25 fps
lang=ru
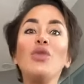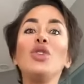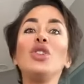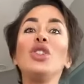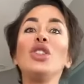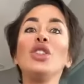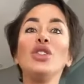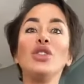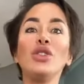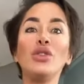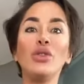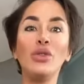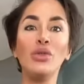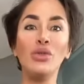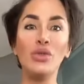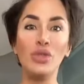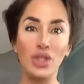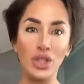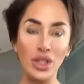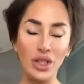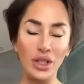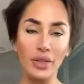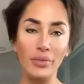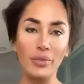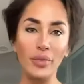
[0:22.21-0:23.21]
уже
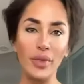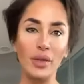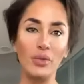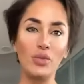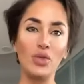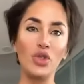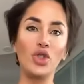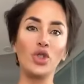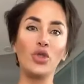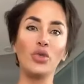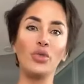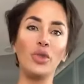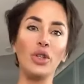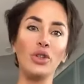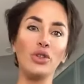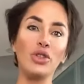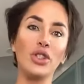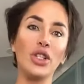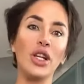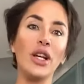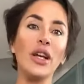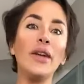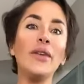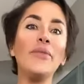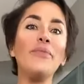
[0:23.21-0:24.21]
исключила, потому что у меня
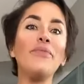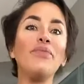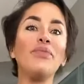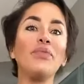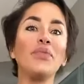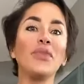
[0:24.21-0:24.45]
уже